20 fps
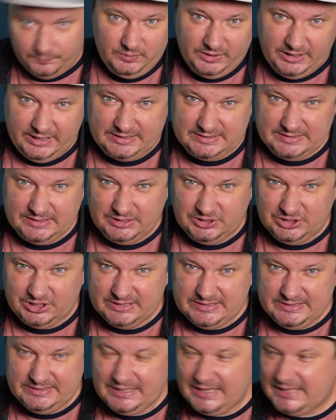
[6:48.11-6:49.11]
Грязная
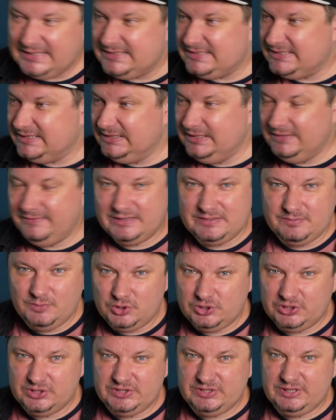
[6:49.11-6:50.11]
часть трассы,
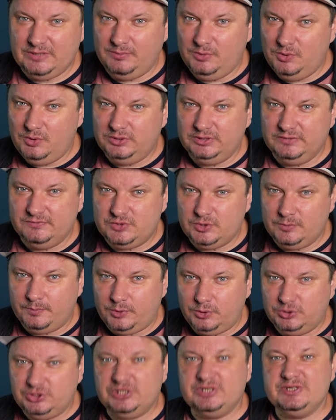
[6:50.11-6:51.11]
невозможность обгона и все
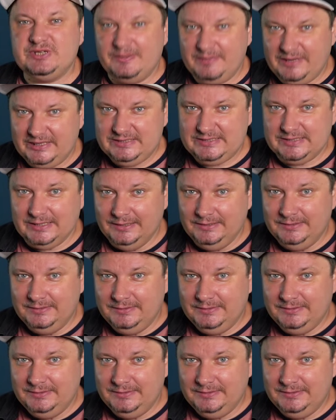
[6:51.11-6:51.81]
прочее, заметьте,